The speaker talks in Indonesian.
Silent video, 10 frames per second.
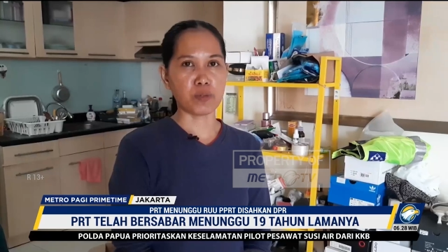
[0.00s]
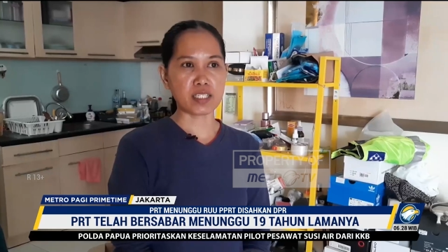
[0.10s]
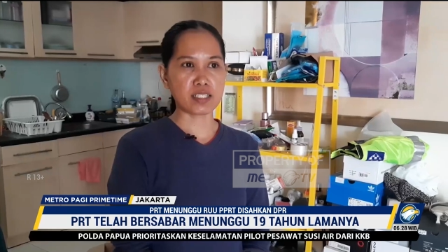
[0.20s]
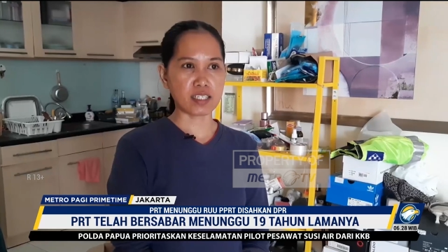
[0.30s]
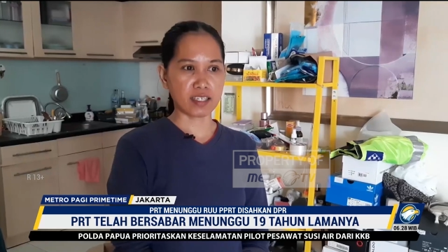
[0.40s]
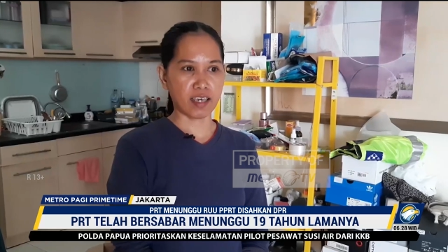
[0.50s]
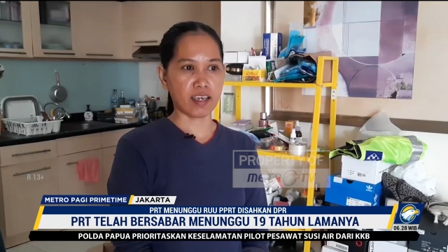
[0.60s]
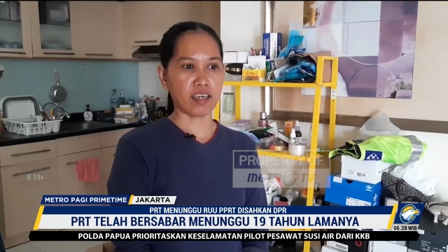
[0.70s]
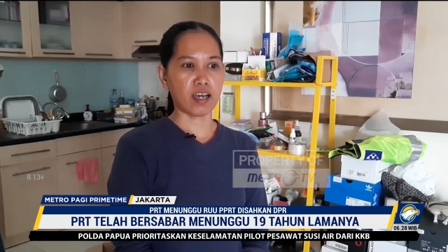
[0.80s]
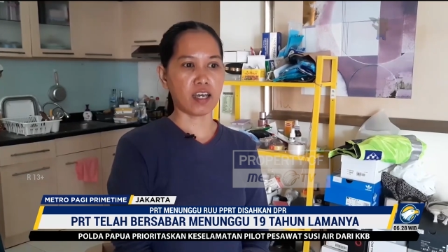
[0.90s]
domestik
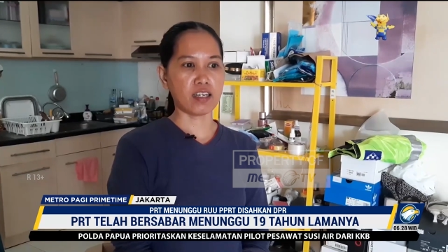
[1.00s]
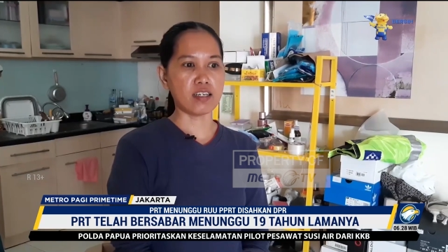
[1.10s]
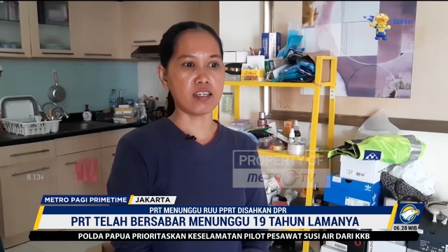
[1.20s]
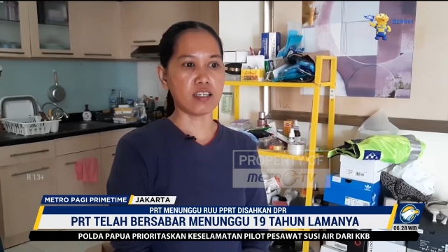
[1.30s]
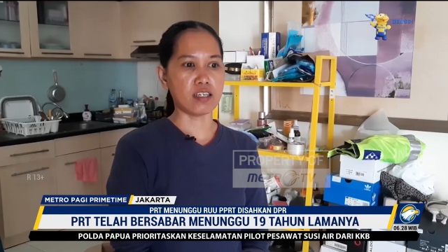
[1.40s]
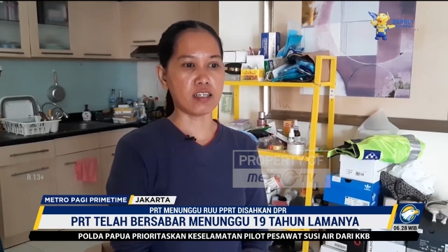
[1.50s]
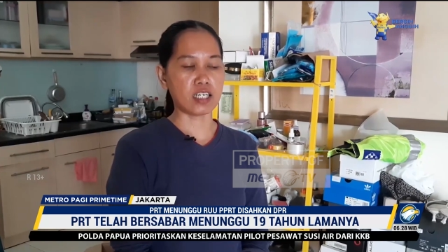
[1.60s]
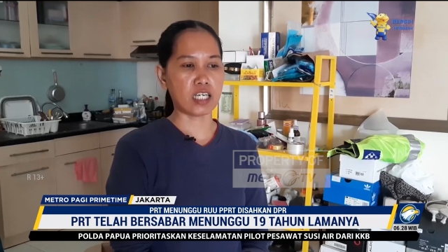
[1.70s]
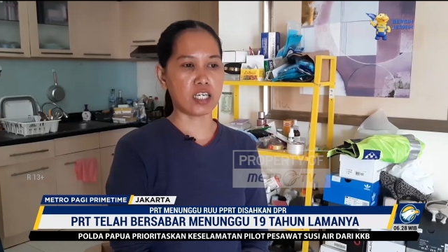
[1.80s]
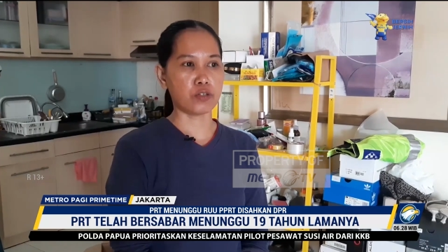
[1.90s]
ya yang ada di
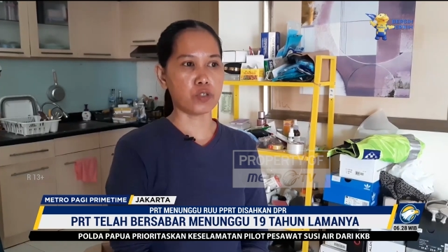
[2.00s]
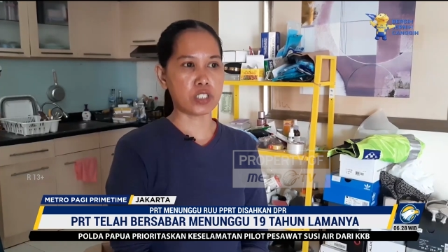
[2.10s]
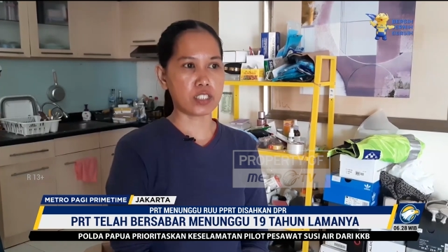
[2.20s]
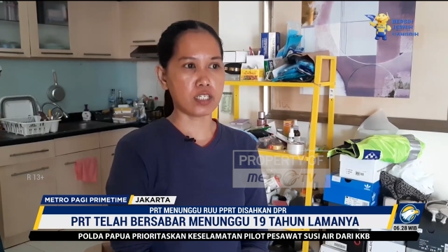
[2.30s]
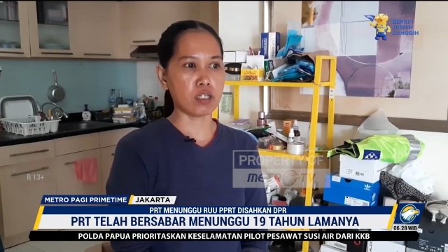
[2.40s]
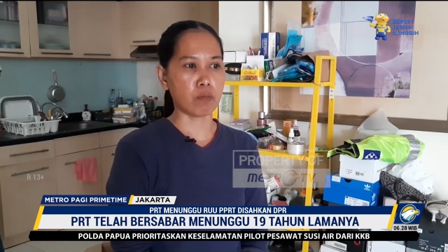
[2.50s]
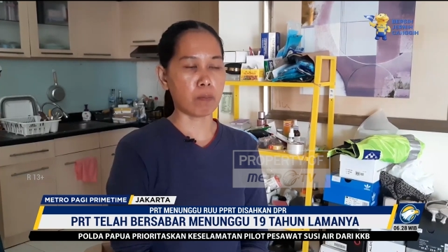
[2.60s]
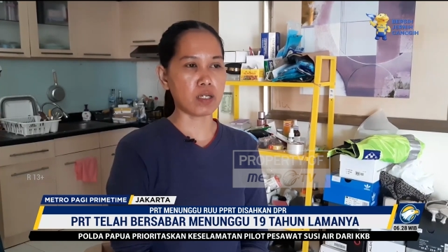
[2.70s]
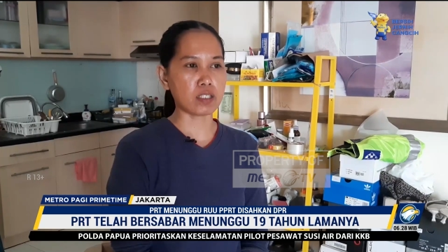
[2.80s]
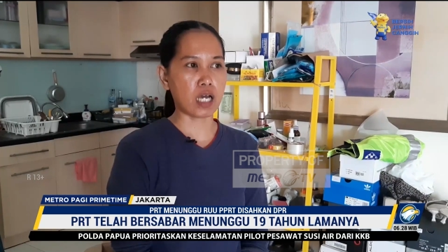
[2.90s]
negara Indonesia dan
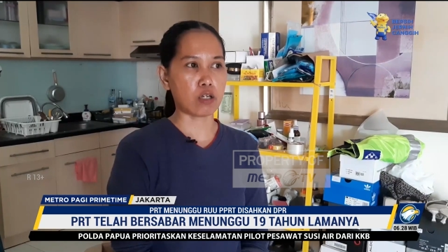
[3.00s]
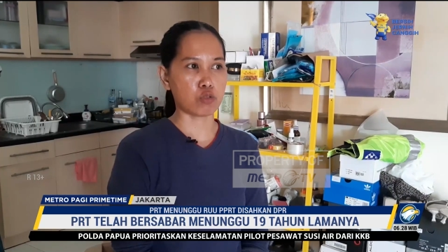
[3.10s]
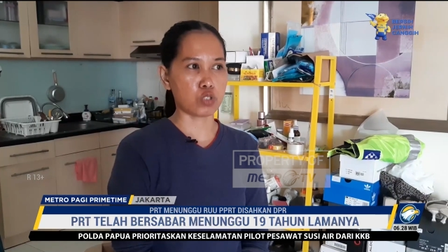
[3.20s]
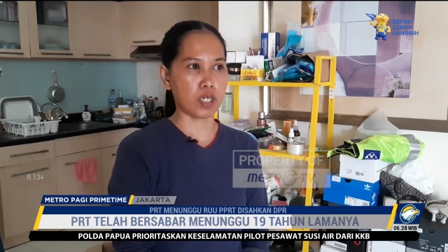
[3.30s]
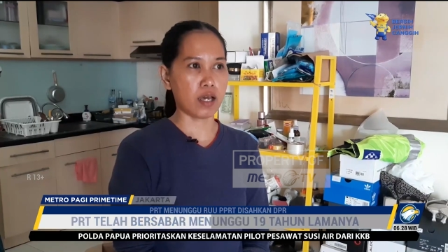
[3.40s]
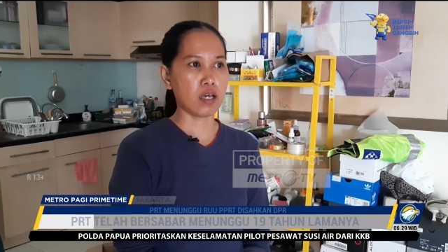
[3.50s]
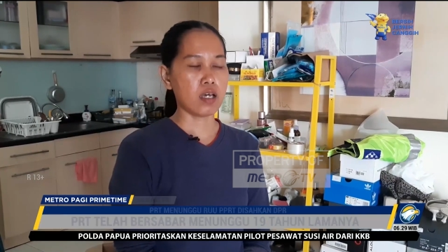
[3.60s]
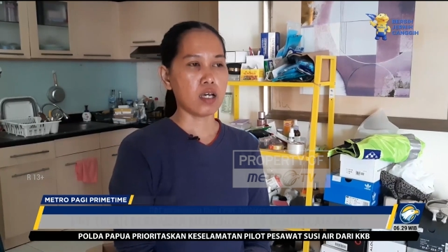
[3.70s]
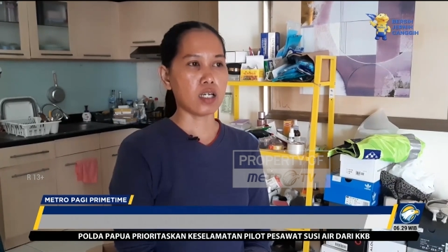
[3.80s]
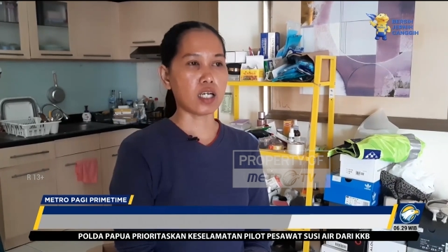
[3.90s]
memang seharusnya
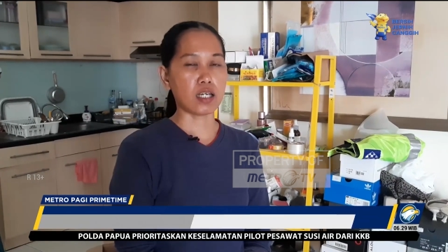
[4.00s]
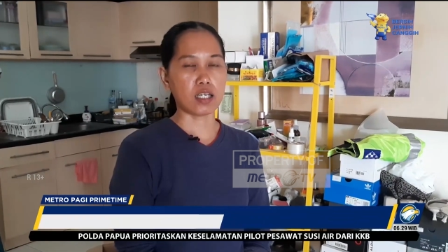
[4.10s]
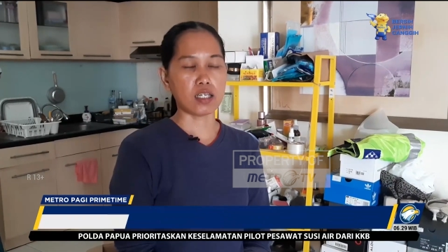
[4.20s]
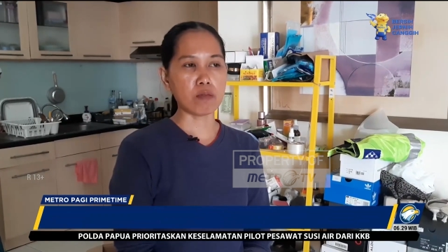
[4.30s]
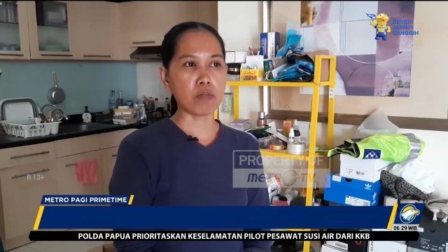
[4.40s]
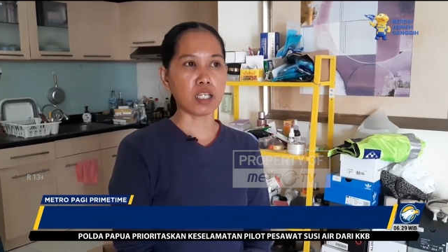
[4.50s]
negara ini